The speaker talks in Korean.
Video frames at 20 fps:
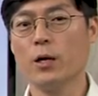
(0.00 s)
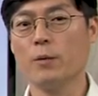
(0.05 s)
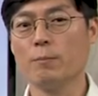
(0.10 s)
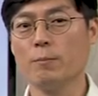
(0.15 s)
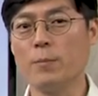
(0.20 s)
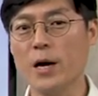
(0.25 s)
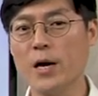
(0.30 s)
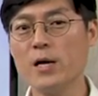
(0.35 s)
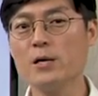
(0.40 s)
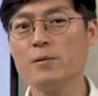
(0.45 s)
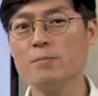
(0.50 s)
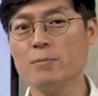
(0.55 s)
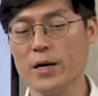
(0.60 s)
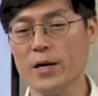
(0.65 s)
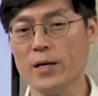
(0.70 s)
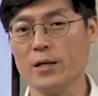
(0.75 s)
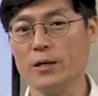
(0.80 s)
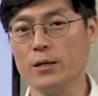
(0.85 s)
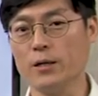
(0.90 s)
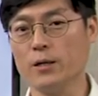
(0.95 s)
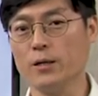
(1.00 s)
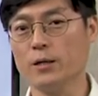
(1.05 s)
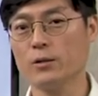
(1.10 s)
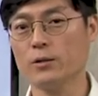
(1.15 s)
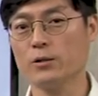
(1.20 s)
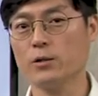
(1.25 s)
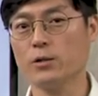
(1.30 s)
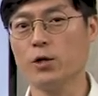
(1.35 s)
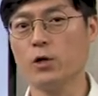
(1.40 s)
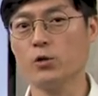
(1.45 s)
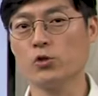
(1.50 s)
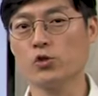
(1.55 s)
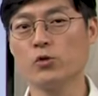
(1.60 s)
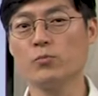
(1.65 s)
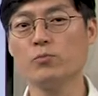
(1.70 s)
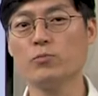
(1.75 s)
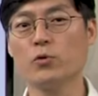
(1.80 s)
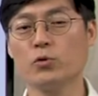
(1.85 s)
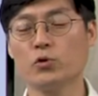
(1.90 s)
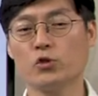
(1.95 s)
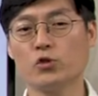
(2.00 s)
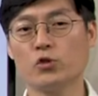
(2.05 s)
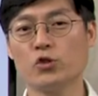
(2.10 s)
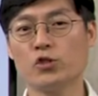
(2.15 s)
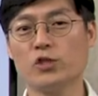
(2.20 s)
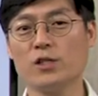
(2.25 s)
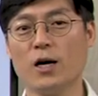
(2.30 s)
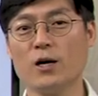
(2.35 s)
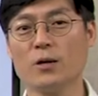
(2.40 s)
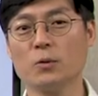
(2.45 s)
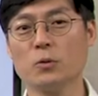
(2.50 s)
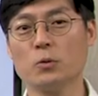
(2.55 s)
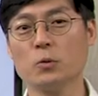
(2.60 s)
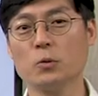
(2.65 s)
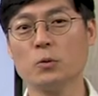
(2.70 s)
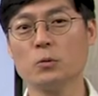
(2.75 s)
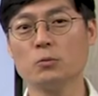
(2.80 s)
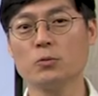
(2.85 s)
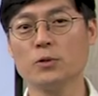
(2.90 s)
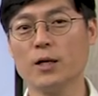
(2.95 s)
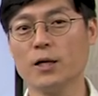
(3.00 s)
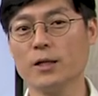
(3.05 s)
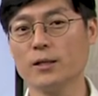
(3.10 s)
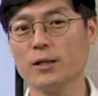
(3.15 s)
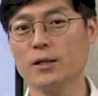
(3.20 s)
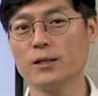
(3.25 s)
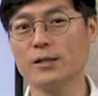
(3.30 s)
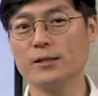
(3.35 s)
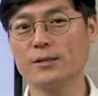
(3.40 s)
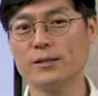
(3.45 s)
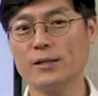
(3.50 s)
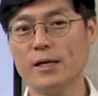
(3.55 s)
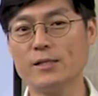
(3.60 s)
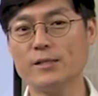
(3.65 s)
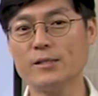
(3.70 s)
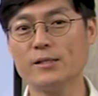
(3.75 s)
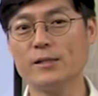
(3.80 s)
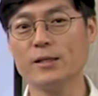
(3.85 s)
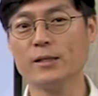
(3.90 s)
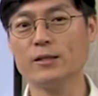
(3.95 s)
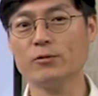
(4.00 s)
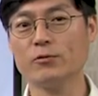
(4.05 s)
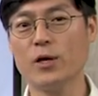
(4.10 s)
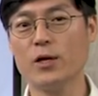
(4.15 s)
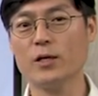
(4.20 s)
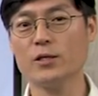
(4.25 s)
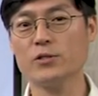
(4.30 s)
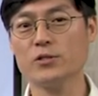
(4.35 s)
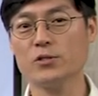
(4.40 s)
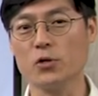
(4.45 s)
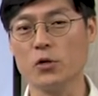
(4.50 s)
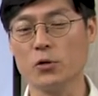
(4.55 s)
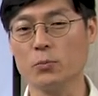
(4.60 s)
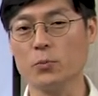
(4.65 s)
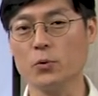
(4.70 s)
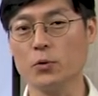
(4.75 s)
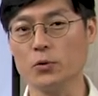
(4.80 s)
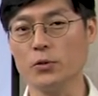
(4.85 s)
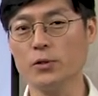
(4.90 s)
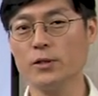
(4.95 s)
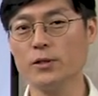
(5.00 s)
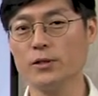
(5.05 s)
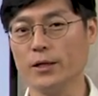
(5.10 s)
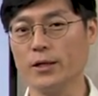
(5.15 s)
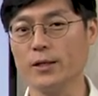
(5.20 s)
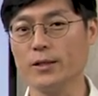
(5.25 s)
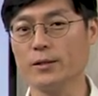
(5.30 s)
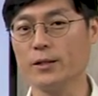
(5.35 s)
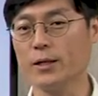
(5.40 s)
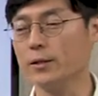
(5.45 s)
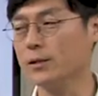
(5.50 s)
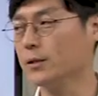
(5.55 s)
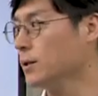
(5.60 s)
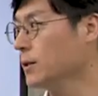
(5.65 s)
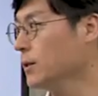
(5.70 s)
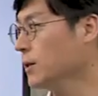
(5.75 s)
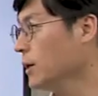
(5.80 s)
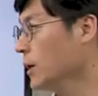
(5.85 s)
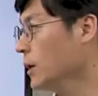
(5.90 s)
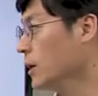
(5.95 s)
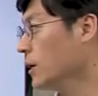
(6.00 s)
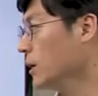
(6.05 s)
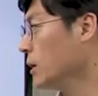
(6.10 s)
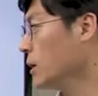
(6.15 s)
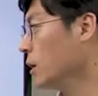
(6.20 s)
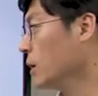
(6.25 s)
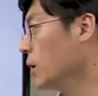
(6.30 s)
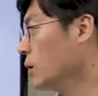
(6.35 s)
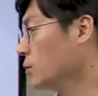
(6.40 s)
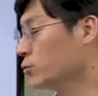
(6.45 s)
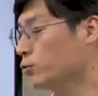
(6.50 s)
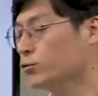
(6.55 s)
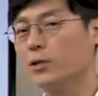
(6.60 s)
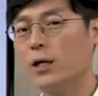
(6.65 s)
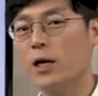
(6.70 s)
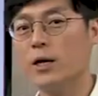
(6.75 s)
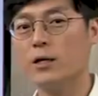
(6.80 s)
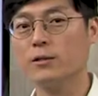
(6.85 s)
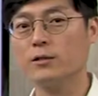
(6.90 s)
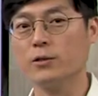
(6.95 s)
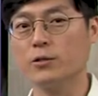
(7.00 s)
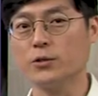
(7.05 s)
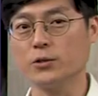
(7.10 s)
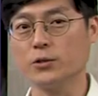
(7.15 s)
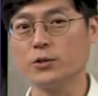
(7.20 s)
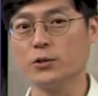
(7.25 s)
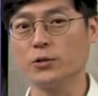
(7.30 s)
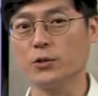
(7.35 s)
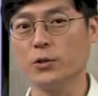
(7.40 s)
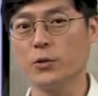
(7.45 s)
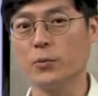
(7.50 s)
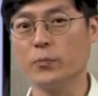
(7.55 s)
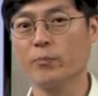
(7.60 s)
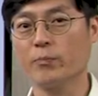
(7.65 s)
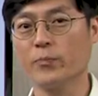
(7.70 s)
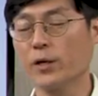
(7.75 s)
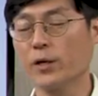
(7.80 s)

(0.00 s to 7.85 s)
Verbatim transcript: 매일매일 어, 쉼도, 쉬지 않고 우리한테 이제 센싱된 정보를 데이터를 어, 준다는 것이죠.